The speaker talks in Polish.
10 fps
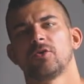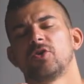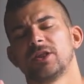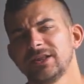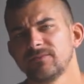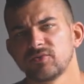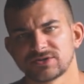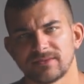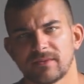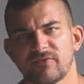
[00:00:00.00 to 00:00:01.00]
Kolejnym
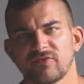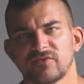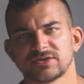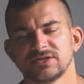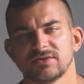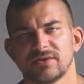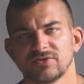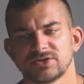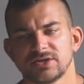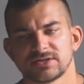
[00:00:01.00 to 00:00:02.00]
plusem na pewno własnej
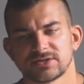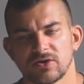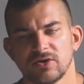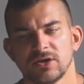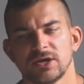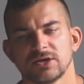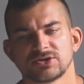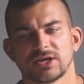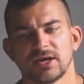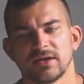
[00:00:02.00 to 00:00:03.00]
działalności jest to,
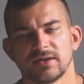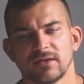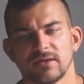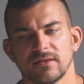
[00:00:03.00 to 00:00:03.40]
że